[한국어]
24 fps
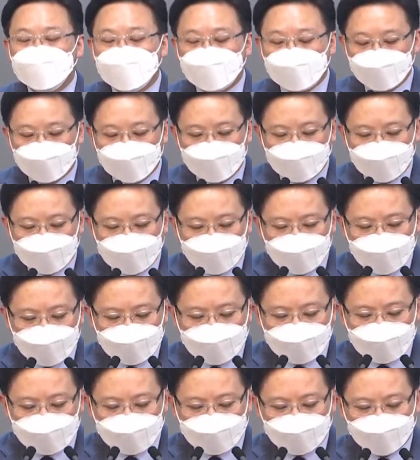입술을
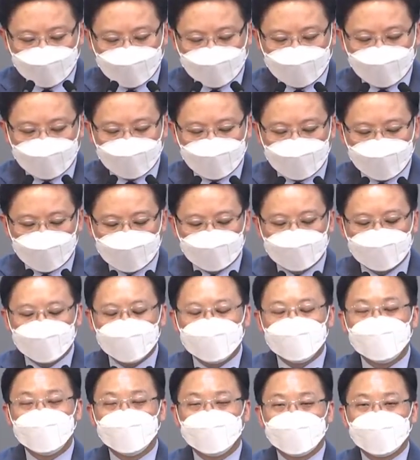지키는 사람은
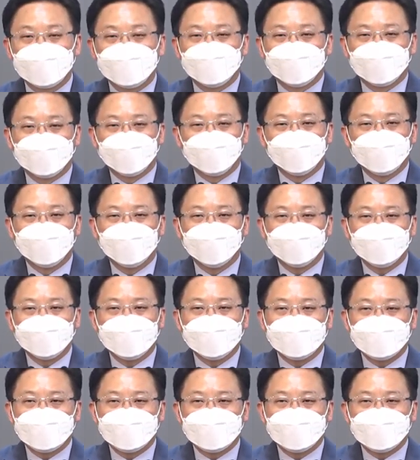역경 속에서도